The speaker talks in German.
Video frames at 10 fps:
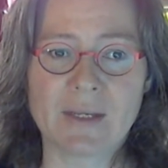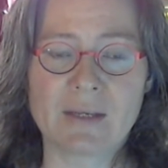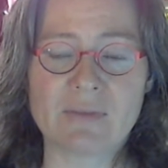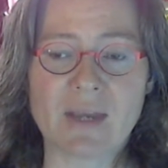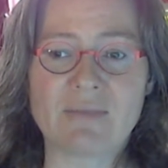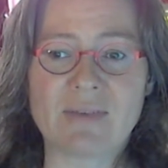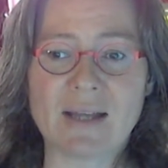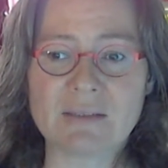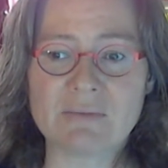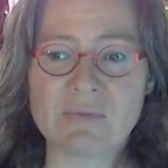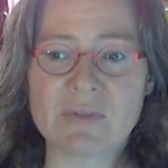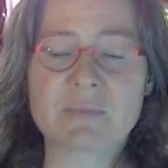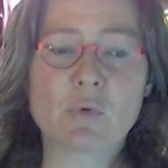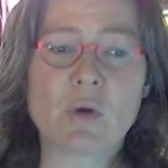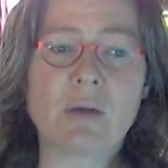Wir erwarten, wenn wir
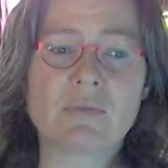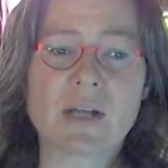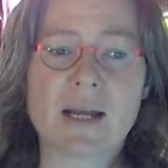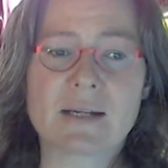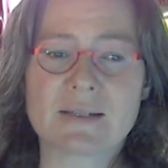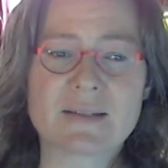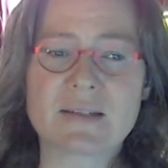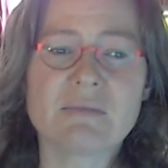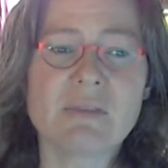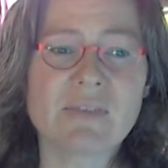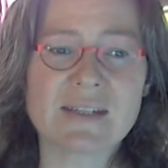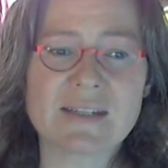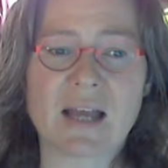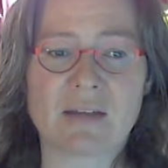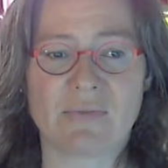das Buch aufschlagen, dass es irgendwie
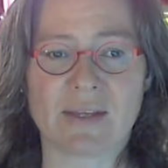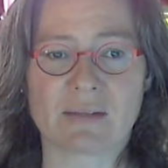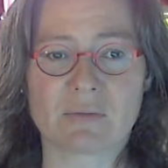wichtig anfängt.